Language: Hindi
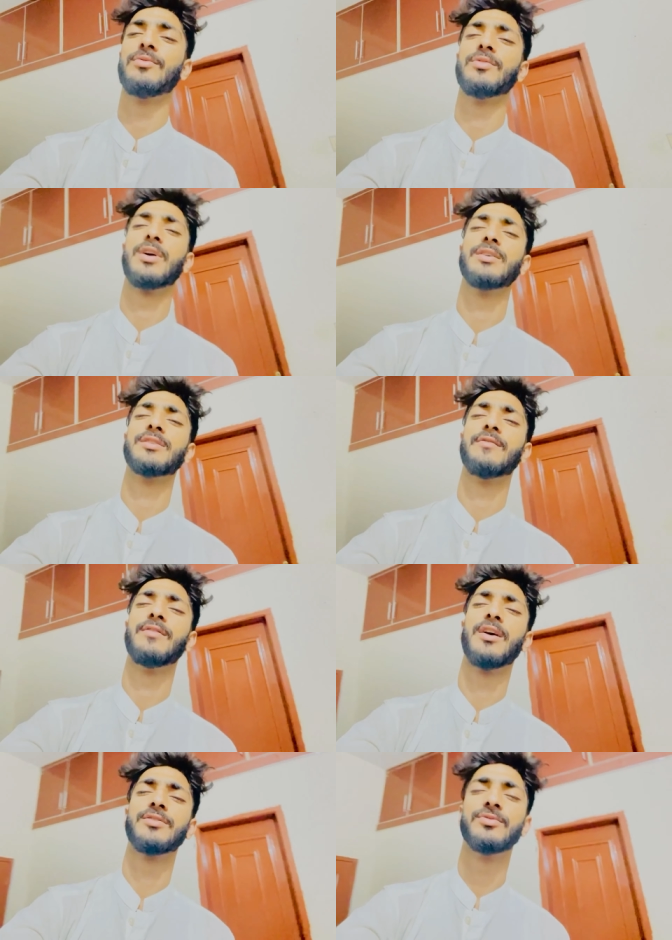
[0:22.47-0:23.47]
और आज का
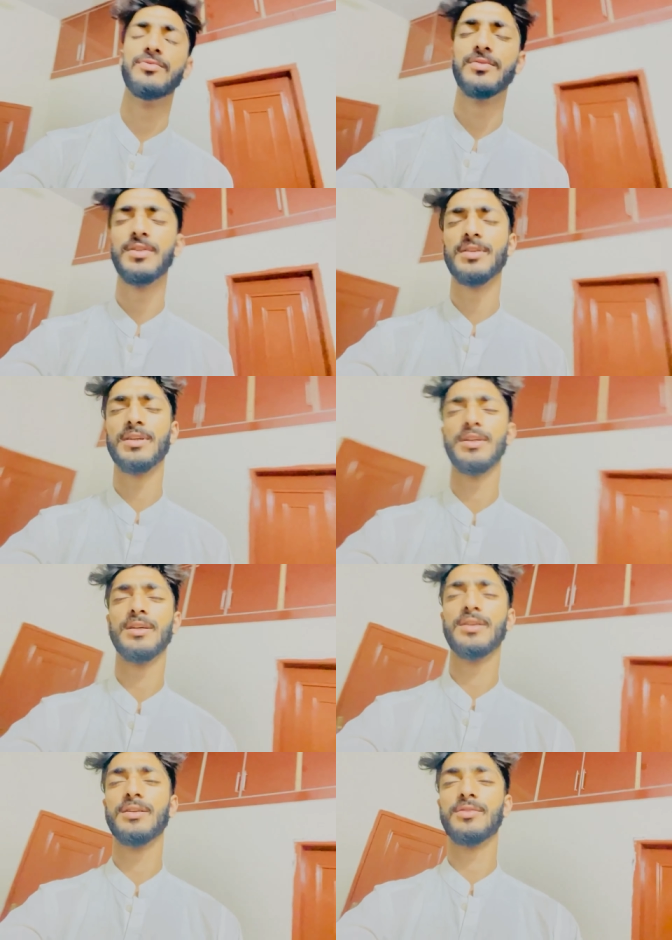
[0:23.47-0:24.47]
ब्लाग शुरू
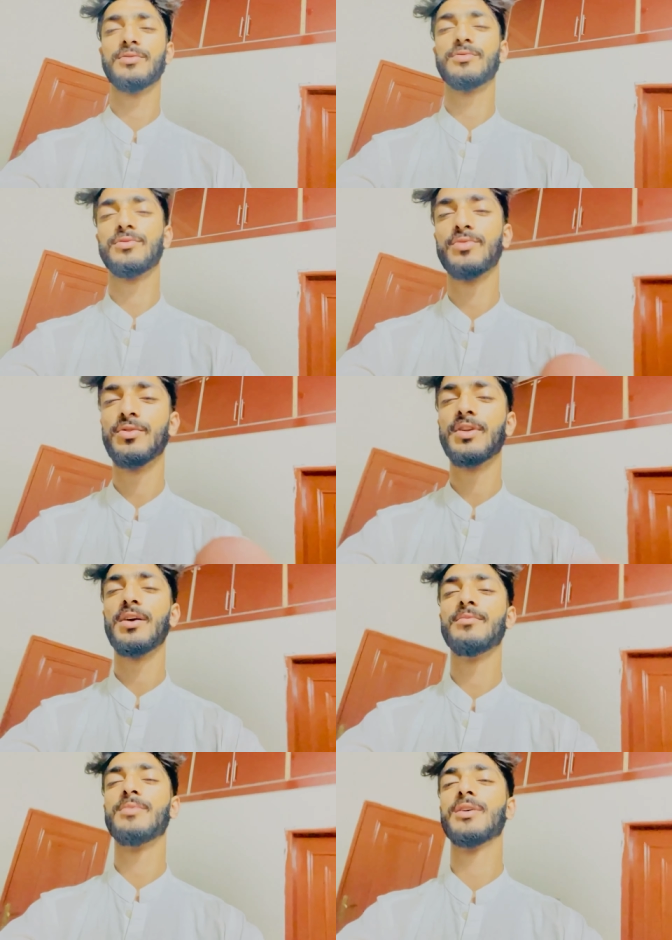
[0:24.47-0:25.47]
करेंगे थोड़ा
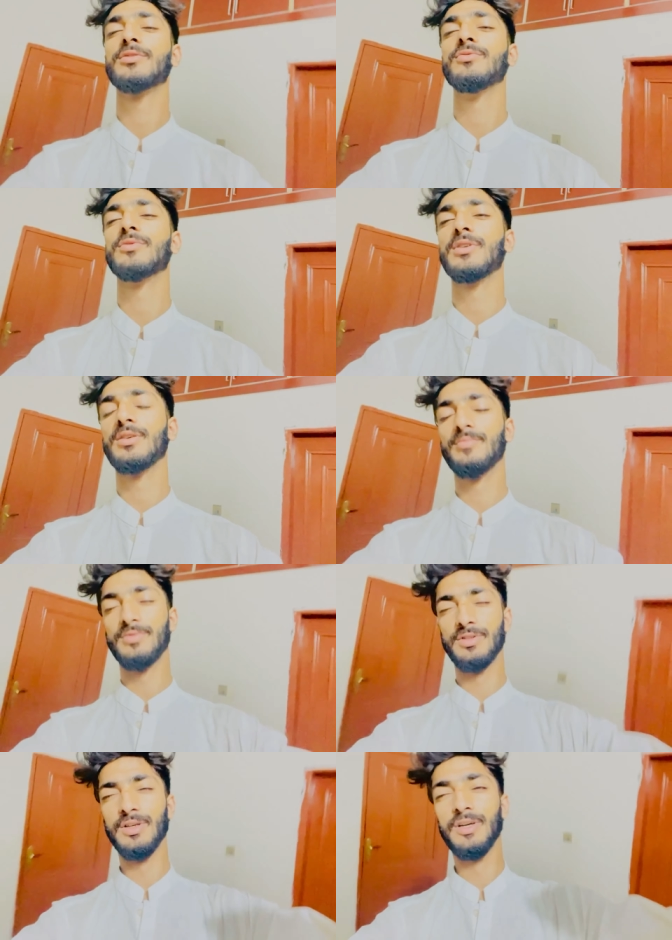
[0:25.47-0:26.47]
टाइम बाद क्योंकि
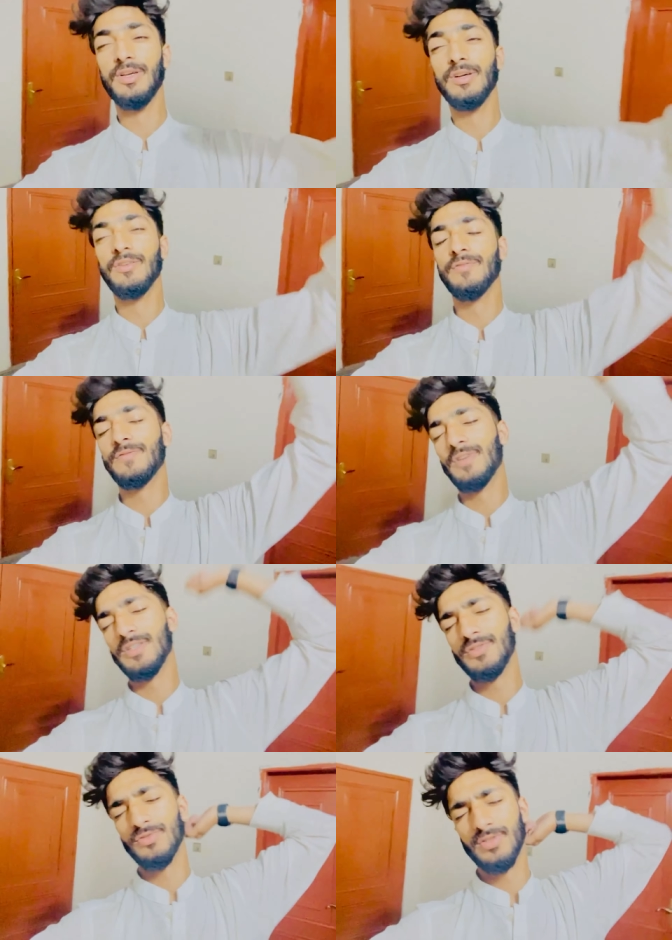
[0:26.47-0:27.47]
अभी
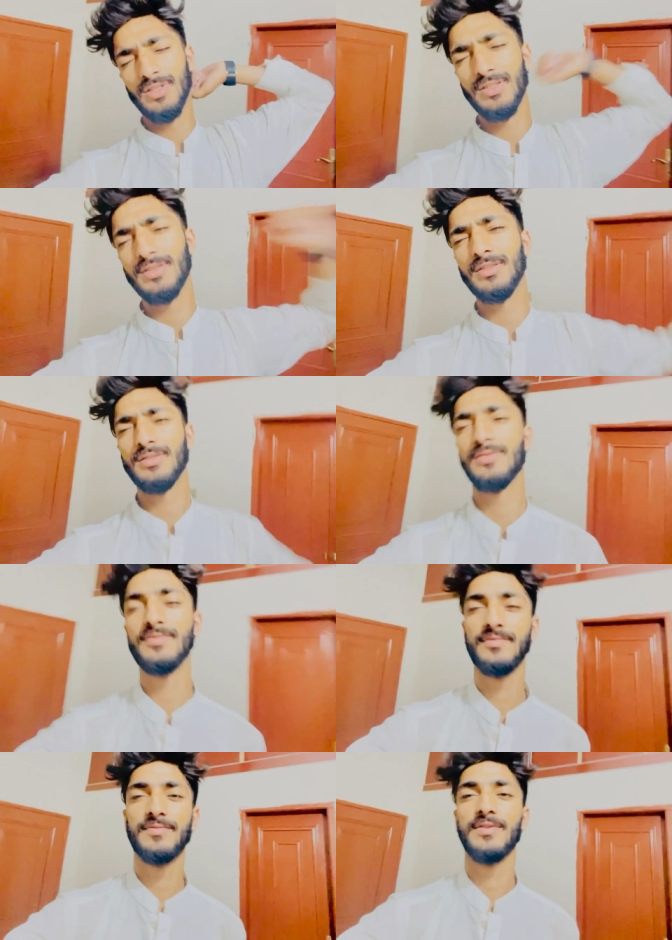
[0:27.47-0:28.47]
फ्रेश होना है
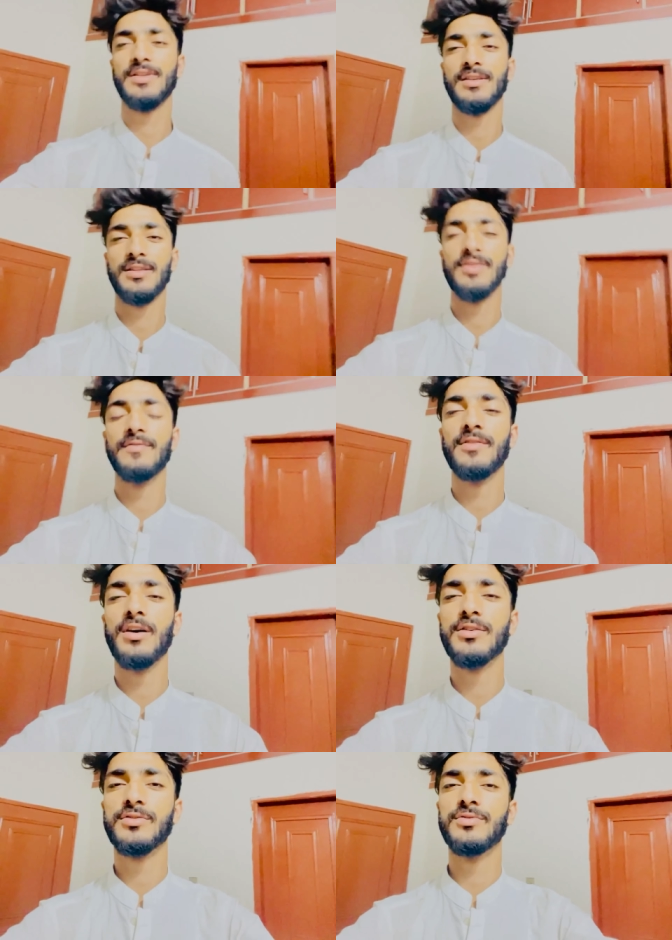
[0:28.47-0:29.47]
फिर करते हैं
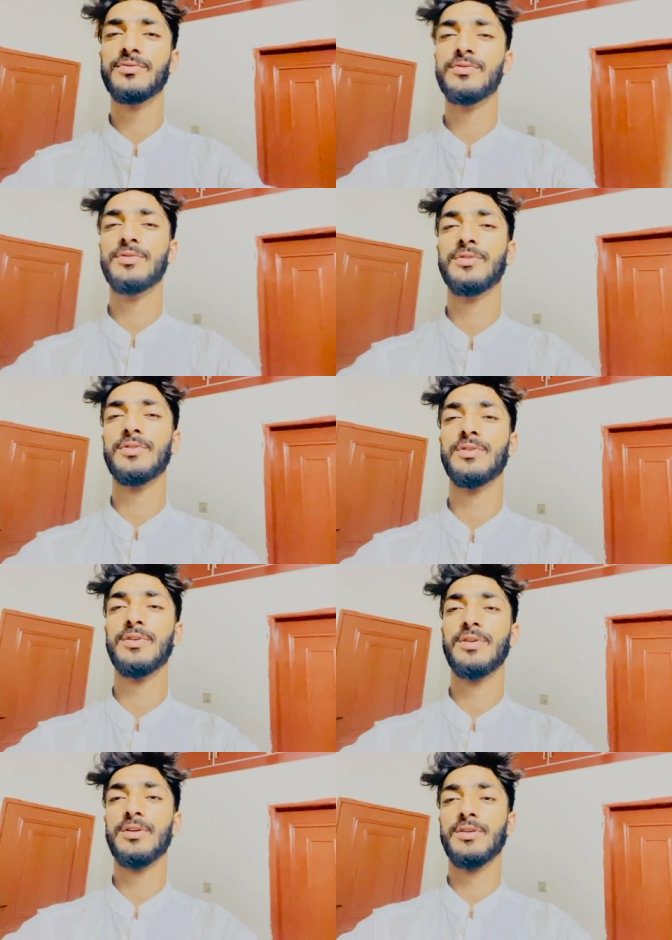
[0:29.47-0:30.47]
ब्लॉग शुरू
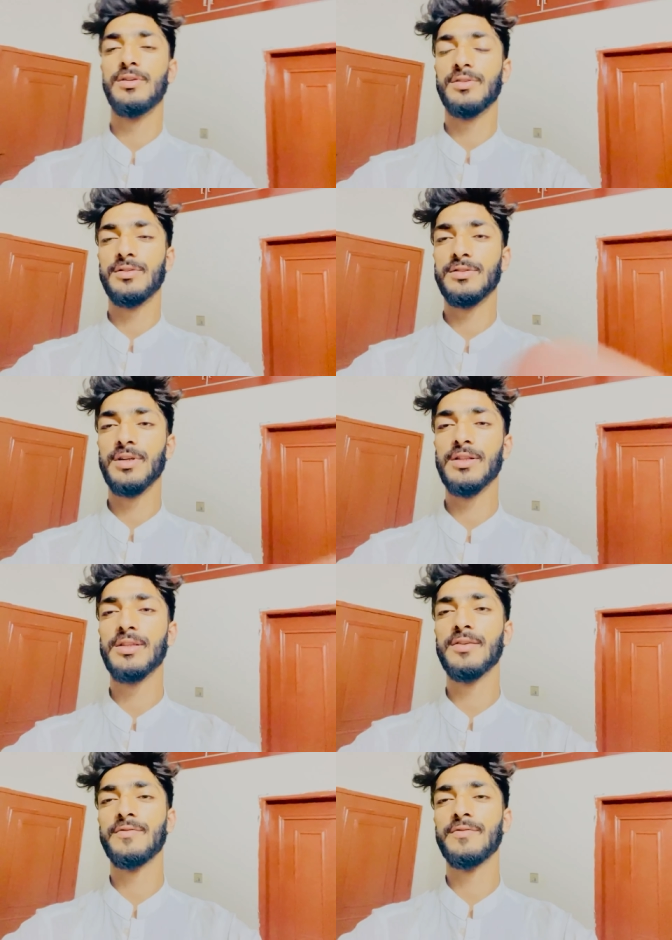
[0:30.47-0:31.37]
चलते हैं